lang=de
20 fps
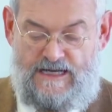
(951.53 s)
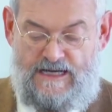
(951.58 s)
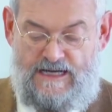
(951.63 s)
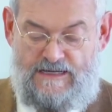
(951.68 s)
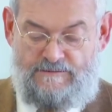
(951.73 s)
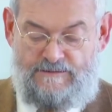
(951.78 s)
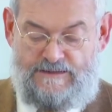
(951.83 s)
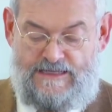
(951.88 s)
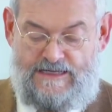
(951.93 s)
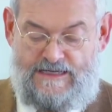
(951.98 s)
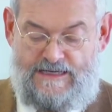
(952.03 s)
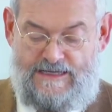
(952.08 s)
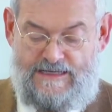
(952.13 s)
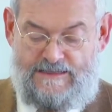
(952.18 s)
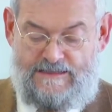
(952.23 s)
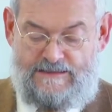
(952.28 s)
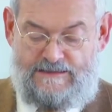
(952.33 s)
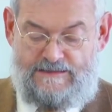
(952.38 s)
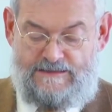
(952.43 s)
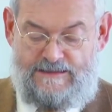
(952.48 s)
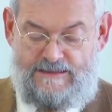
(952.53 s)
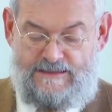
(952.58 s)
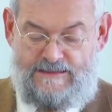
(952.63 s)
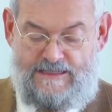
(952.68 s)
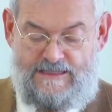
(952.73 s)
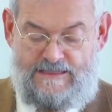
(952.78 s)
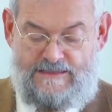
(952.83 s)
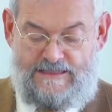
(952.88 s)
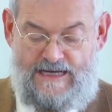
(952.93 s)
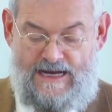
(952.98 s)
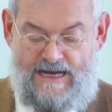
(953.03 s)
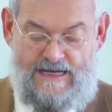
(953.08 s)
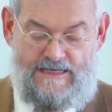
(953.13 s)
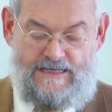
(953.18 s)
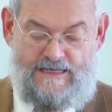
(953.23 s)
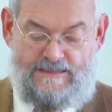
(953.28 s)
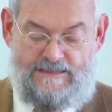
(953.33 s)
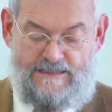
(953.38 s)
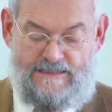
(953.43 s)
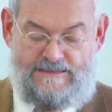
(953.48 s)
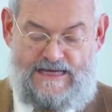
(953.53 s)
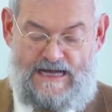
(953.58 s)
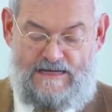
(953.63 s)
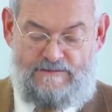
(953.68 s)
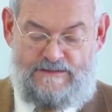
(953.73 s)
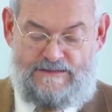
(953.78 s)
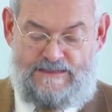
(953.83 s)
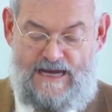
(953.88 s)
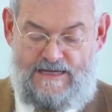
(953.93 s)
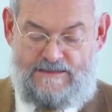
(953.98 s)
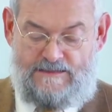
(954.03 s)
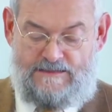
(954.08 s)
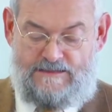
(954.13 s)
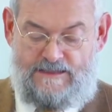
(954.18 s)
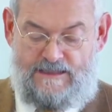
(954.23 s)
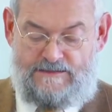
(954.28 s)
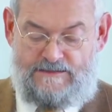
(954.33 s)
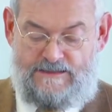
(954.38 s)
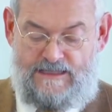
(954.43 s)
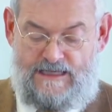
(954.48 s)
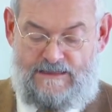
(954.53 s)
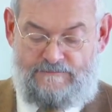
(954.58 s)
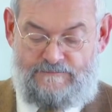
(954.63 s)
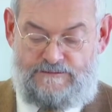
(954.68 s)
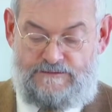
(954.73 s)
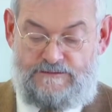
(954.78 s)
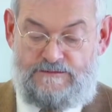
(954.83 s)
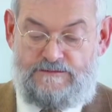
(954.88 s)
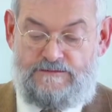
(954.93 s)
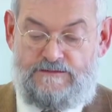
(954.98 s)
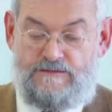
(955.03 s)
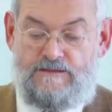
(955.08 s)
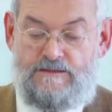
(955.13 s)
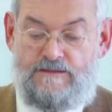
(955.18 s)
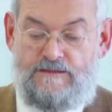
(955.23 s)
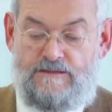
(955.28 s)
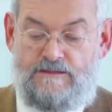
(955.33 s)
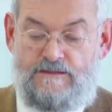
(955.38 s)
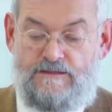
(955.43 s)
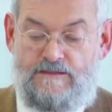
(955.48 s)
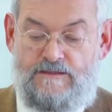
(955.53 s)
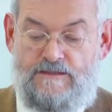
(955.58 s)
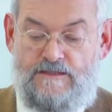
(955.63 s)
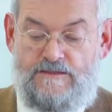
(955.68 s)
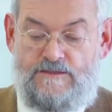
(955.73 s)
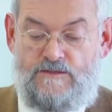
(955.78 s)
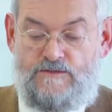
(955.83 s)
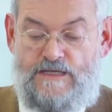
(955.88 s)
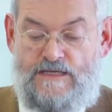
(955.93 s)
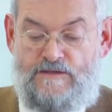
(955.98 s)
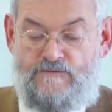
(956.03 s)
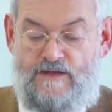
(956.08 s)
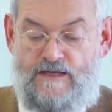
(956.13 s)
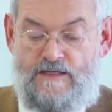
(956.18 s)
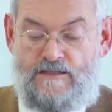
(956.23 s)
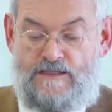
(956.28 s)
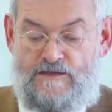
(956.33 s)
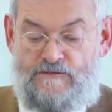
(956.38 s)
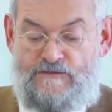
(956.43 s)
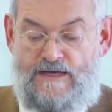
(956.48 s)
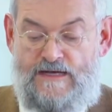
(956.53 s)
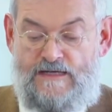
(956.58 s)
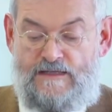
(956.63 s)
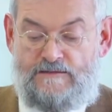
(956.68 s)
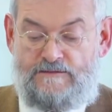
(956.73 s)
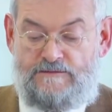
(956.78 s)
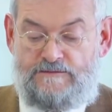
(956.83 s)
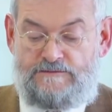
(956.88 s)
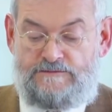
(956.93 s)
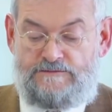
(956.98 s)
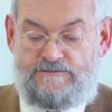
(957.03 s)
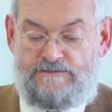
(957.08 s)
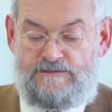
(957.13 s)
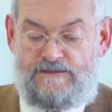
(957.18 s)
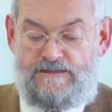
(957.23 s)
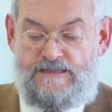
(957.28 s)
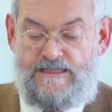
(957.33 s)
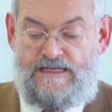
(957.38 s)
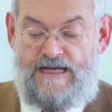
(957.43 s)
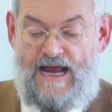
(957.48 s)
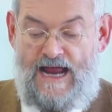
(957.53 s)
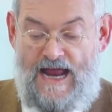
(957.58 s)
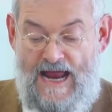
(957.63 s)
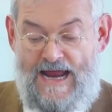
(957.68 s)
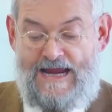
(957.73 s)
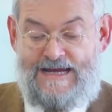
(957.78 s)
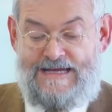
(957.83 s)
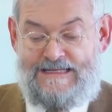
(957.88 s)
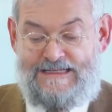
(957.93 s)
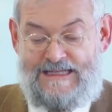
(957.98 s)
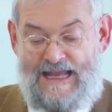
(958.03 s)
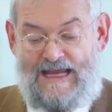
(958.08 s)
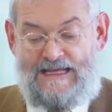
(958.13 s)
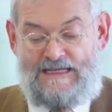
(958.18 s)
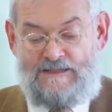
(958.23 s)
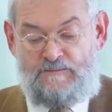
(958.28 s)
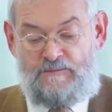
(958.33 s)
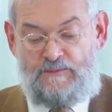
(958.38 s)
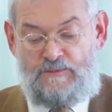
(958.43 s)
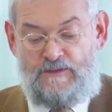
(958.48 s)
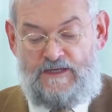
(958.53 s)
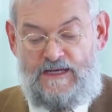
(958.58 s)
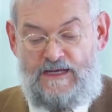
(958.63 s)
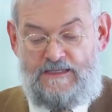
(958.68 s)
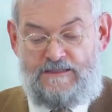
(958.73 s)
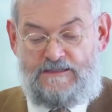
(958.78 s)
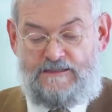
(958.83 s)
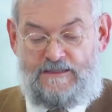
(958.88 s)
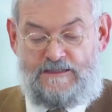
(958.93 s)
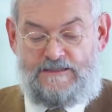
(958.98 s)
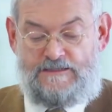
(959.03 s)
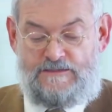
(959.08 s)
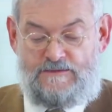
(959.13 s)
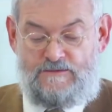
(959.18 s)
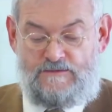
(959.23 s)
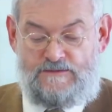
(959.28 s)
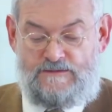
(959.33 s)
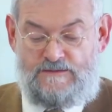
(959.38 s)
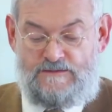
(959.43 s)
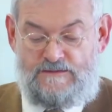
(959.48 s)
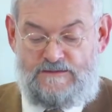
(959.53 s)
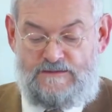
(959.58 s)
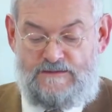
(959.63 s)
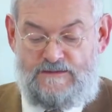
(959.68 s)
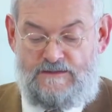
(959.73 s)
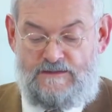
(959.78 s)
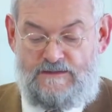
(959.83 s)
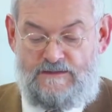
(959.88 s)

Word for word: aber die Glieder nicht alle dieselbe Tätigkeit haben, so sind wir, die vielen, ein Leib in Christus,